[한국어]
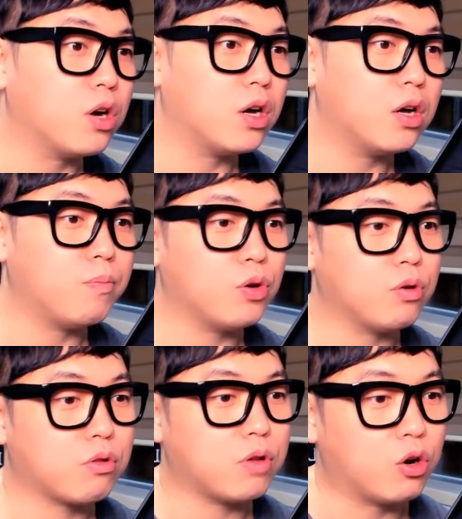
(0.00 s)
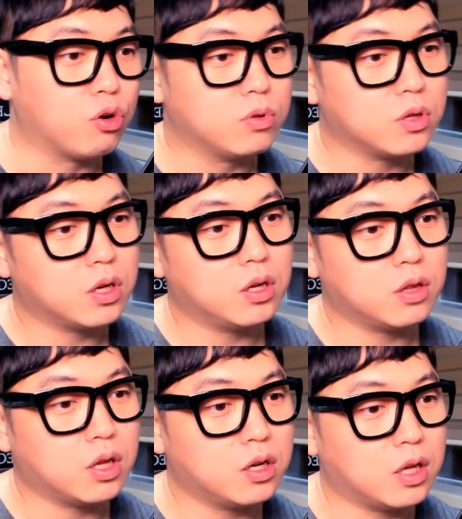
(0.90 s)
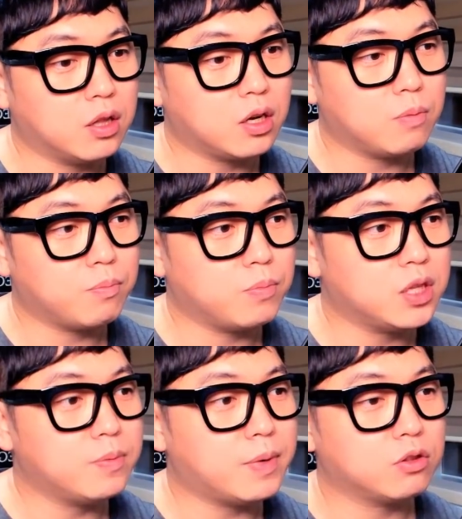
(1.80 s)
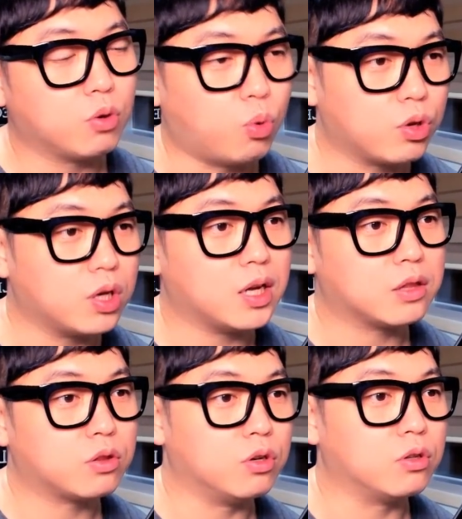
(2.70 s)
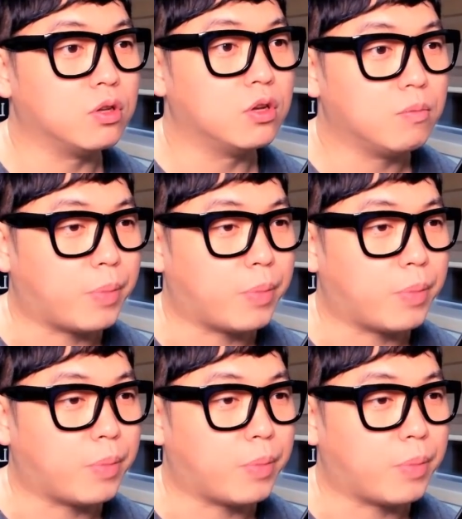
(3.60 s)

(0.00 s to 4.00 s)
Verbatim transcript: 유명한 배우였어. 알고 보니까 내가 옛날에 미드 봤던 곡에 나왔던